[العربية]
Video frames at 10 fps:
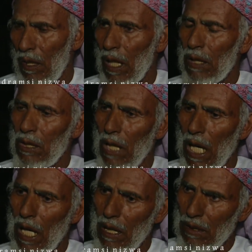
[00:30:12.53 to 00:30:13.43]

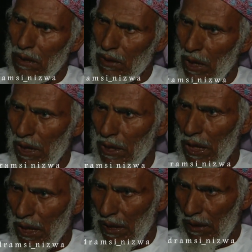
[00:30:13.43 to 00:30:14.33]
التاء
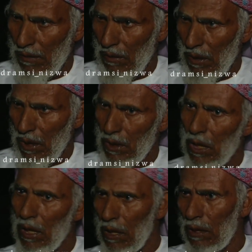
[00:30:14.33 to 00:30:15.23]
تعديه
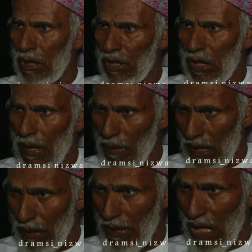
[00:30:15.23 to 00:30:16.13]
تستلمها القبيلة